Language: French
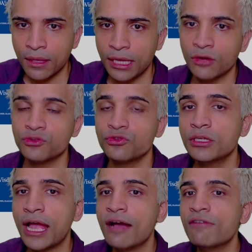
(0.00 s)
Et
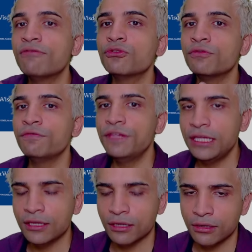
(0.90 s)
ensuite, avant de
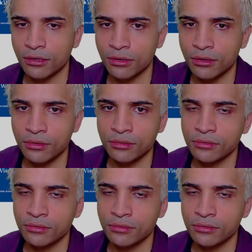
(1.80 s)
finir euh,